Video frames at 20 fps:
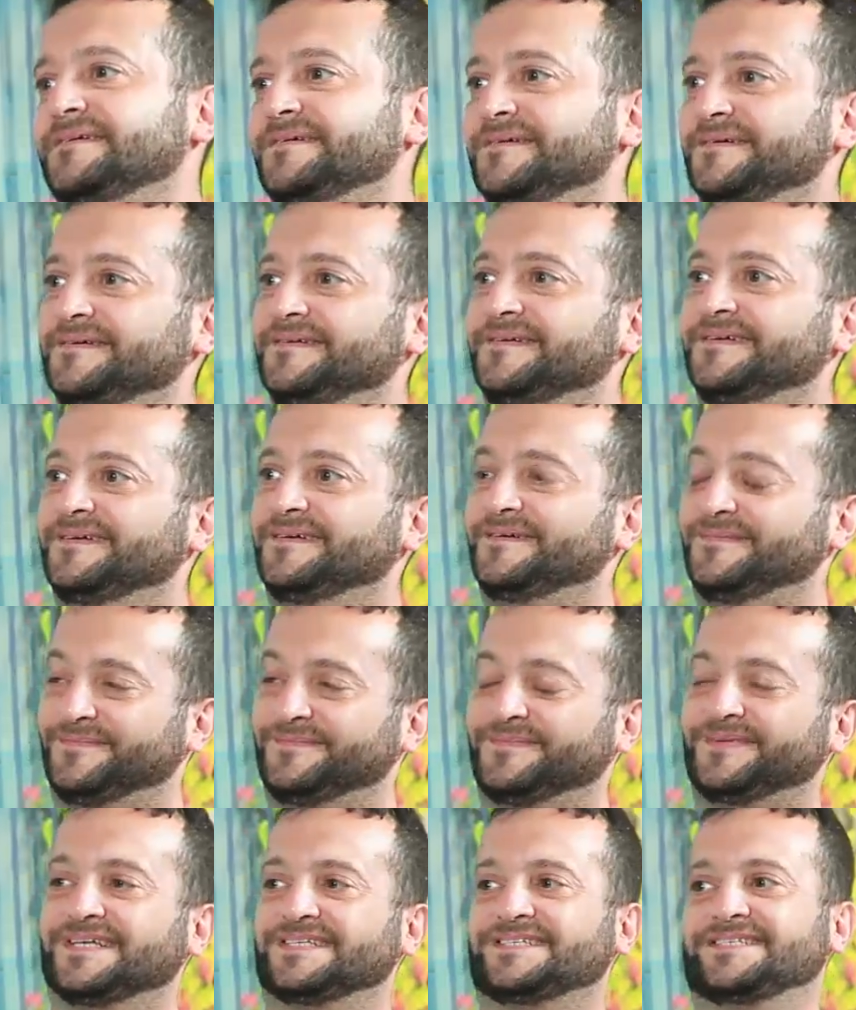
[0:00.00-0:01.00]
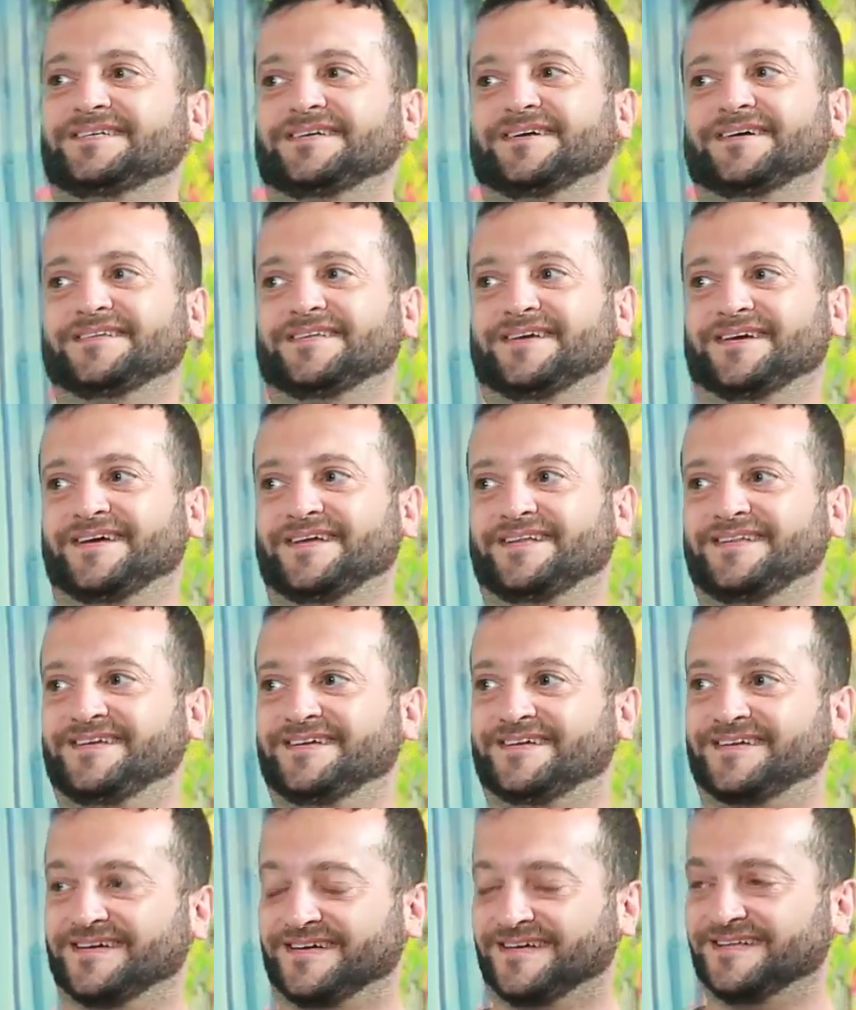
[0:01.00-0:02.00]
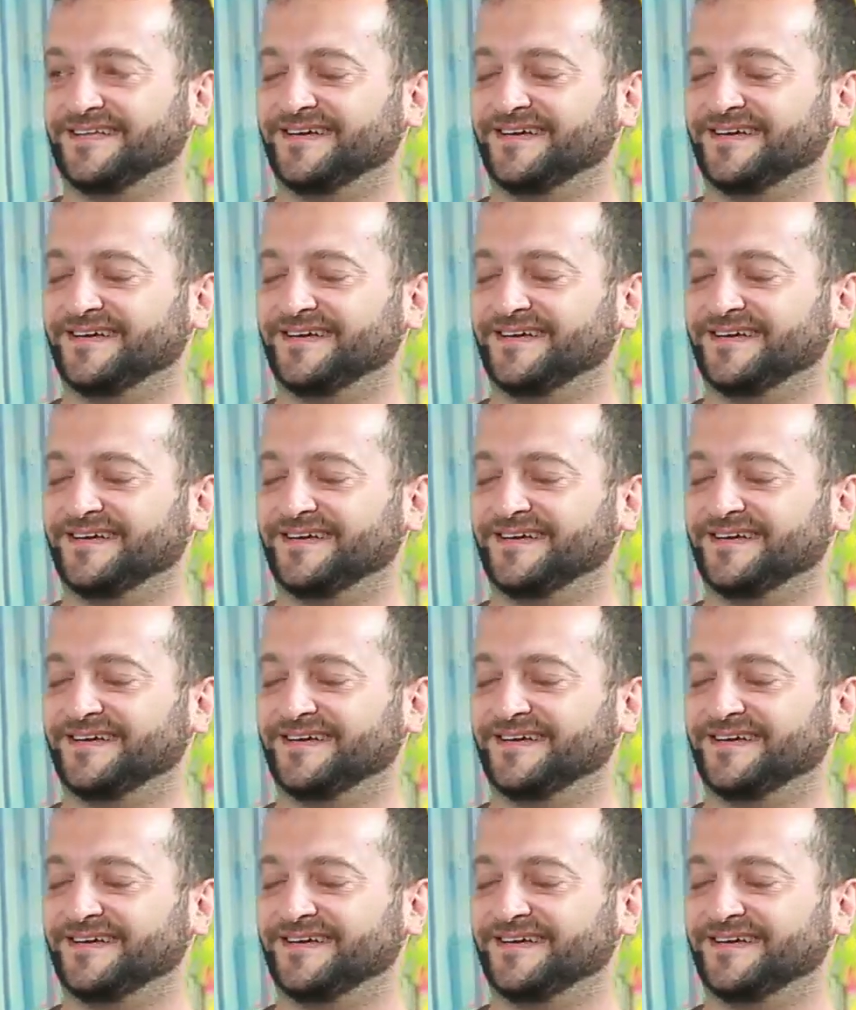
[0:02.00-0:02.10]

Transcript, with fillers: الله شو حلو شو